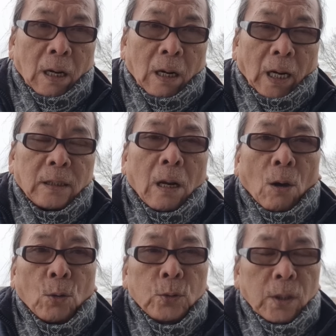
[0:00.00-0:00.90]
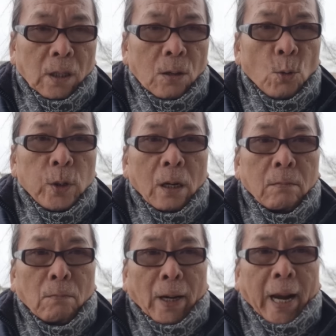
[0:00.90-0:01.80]
lãnh thổ những khu vực
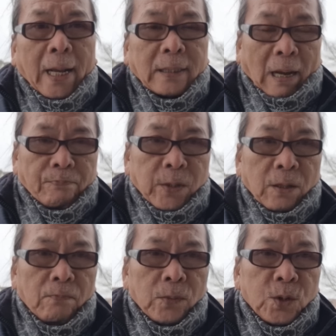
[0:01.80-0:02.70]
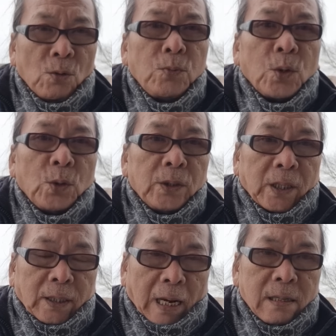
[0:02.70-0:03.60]
mà Nga tạm chiếm chúng tôi
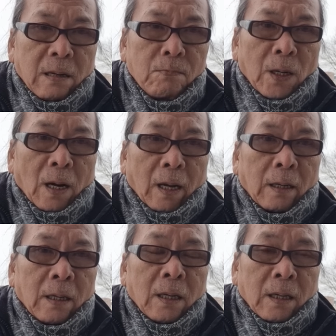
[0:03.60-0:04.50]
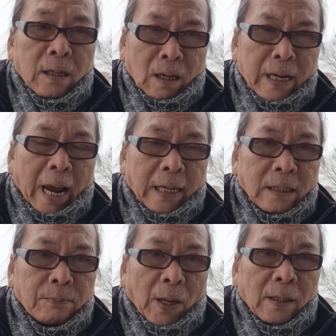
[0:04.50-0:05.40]
sẽ tái chiếm trở lại những ngày
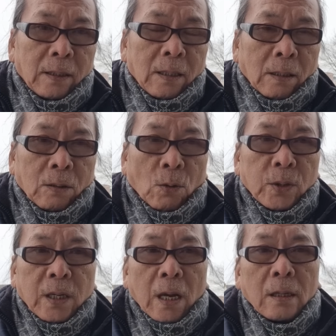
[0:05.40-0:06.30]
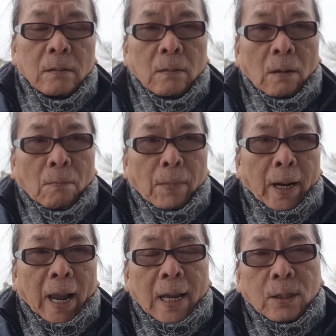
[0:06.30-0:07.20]
sắp tới. Còn việc mà
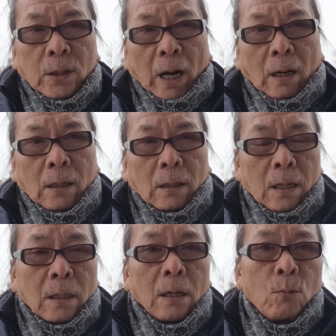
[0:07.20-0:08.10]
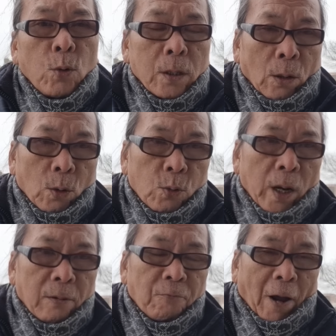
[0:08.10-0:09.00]
Nga cho rằng lực lượng quân đội
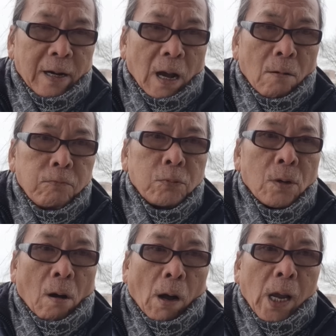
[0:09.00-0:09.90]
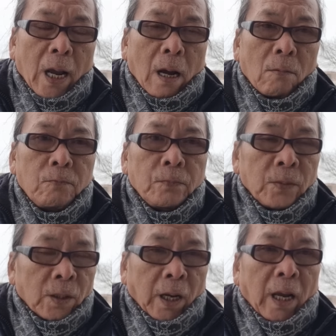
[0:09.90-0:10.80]
Ukraine phản công có hay không
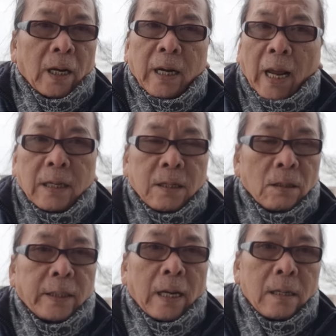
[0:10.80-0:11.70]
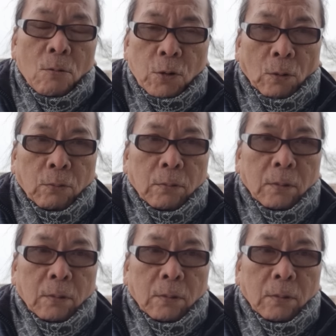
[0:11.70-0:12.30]
thì hiện nay chưa thấy dấu hiệu